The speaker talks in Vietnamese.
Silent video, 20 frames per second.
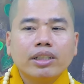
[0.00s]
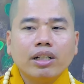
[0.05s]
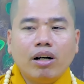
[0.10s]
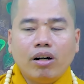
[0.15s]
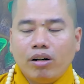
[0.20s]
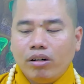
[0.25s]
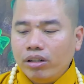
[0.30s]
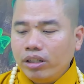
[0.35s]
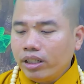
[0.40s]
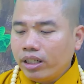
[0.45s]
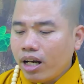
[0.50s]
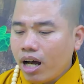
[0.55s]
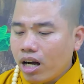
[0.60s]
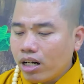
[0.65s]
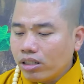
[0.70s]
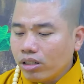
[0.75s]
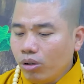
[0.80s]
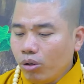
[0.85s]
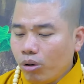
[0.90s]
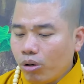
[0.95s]
ngồi
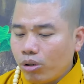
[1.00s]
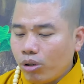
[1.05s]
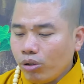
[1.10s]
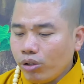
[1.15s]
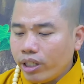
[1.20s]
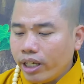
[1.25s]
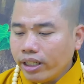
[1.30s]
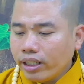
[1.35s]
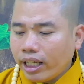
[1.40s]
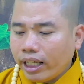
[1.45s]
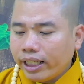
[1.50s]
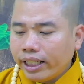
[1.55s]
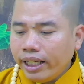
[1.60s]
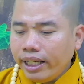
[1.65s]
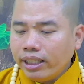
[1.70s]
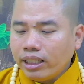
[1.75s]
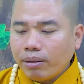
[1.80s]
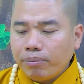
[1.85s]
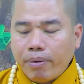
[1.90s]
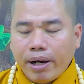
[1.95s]
cợt đùa nói chuyện này
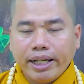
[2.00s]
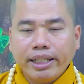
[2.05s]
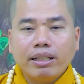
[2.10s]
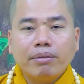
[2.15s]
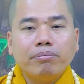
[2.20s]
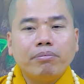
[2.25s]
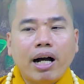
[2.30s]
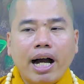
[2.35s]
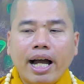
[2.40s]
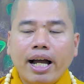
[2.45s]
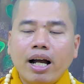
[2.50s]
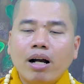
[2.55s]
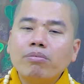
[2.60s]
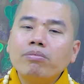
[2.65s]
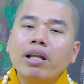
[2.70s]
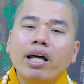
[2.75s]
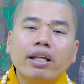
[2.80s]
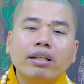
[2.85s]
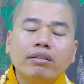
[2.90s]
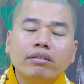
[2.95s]
kia tầm bậy tầm bạ
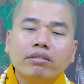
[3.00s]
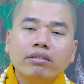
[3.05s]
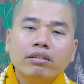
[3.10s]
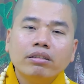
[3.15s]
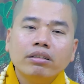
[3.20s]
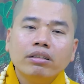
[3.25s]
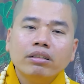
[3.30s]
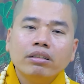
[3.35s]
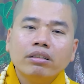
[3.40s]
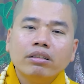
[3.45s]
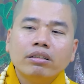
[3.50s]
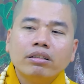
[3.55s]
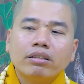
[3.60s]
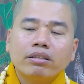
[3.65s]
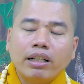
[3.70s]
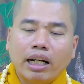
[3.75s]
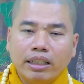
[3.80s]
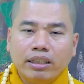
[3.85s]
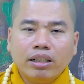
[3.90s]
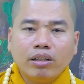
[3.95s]
không nên
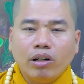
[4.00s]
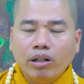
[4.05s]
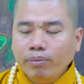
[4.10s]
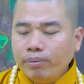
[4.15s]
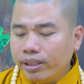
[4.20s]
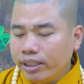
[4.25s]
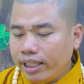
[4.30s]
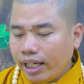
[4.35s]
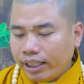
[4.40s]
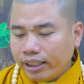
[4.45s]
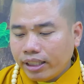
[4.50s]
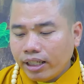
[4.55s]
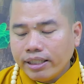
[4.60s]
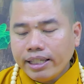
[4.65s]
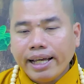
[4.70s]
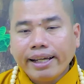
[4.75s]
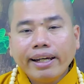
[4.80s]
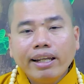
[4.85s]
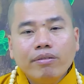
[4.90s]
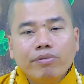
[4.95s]
rảnh rỗi mình dành
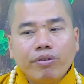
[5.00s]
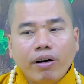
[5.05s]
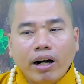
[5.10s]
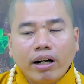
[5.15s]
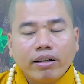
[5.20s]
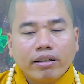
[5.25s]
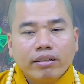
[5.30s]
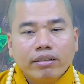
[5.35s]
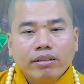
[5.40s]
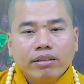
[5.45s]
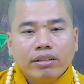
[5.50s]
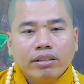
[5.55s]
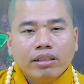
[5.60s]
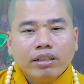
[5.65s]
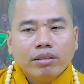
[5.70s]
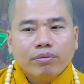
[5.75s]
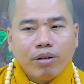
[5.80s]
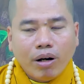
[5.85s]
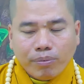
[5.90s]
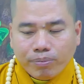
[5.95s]
thời gian niệm phật
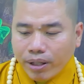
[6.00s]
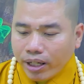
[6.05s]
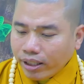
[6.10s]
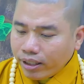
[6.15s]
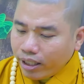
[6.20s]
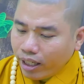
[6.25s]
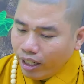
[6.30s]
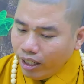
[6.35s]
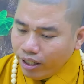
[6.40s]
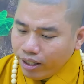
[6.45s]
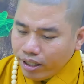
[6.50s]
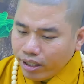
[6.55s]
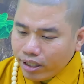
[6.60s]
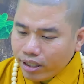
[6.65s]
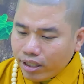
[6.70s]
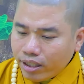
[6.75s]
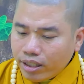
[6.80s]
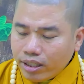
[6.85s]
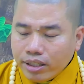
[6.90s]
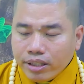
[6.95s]
phòng đăng ký
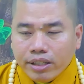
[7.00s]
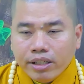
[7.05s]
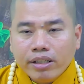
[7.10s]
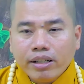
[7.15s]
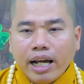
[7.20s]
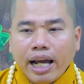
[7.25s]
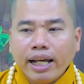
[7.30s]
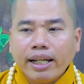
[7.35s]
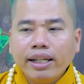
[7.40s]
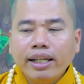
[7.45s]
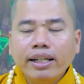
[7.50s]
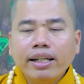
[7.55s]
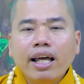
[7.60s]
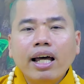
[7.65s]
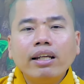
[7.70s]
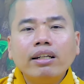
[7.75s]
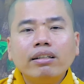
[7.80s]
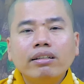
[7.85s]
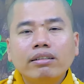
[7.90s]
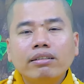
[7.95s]
chưa ai đi
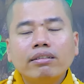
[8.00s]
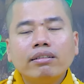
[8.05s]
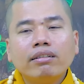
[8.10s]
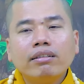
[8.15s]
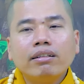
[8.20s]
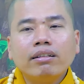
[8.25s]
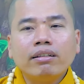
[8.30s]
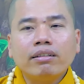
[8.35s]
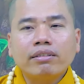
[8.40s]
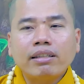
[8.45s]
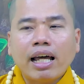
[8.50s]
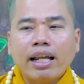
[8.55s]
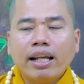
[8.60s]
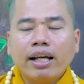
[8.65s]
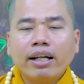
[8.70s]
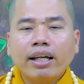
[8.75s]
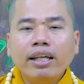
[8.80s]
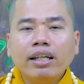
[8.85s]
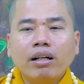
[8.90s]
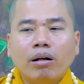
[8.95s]
đến người ta
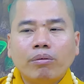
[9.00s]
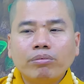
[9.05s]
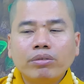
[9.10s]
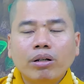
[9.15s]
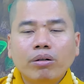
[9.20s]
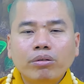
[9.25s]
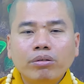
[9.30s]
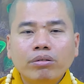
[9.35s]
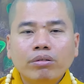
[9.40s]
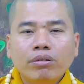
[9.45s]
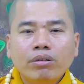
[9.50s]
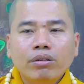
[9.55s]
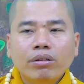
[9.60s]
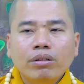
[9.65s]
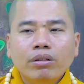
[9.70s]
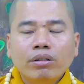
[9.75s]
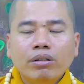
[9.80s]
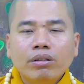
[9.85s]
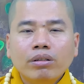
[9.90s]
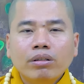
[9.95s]
đăng ký cộng tu
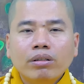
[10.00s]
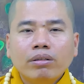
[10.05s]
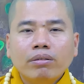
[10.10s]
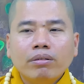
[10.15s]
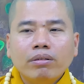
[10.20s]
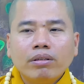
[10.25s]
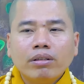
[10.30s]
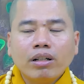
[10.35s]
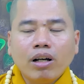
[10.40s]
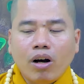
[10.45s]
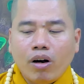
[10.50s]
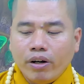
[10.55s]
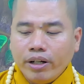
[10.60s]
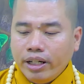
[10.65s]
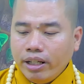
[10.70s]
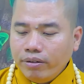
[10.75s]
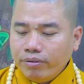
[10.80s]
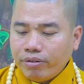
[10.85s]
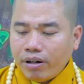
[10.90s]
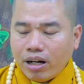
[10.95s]

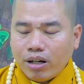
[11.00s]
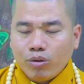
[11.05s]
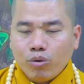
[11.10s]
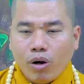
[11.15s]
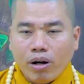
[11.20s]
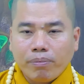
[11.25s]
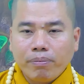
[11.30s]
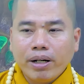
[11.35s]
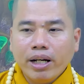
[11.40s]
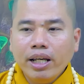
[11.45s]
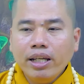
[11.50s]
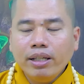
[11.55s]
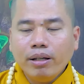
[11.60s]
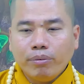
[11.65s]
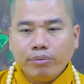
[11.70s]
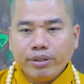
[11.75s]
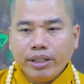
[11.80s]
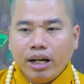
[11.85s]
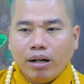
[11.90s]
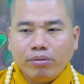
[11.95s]
ngồi niệm phật hoặc mình đi
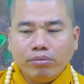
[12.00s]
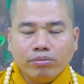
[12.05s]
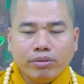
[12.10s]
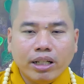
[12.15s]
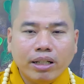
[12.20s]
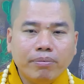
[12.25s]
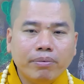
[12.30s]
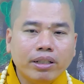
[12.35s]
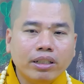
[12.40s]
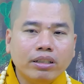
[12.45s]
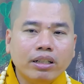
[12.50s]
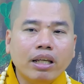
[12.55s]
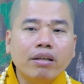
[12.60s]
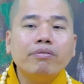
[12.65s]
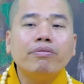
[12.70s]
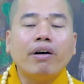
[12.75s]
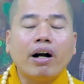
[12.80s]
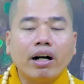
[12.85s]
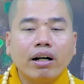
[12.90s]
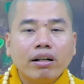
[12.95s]
vòng vòng để mình
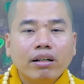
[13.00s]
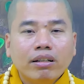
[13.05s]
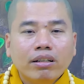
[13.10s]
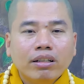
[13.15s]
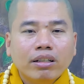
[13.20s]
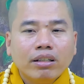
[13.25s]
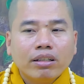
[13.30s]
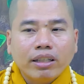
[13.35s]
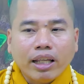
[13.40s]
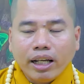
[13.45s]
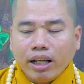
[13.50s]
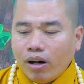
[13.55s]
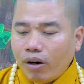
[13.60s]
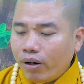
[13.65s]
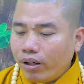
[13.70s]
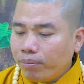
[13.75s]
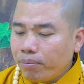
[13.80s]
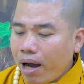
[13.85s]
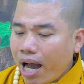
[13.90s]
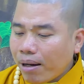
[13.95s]
niệm phật tại
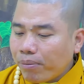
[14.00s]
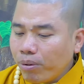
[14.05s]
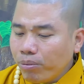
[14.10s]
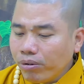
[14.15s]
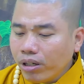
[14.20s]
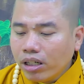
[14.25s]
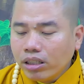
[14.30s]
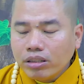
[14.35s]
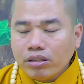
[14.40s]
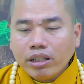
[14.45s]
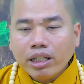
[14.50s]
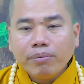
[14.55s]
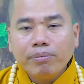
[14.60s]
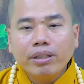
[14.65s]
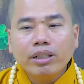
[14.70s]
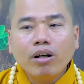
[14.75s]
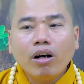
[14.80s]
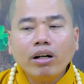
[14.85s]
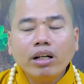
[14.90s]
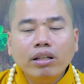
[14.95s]
ngồi ba bốn người có khi
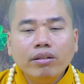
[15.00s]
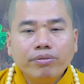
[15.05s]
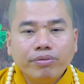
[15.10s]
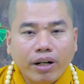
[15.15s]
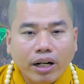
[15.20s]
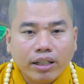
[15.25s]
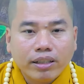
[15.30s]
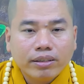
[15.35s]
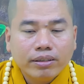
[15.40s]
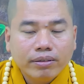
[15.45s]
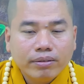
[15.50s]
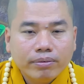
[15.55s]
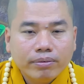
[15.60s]
mình khó niệm phật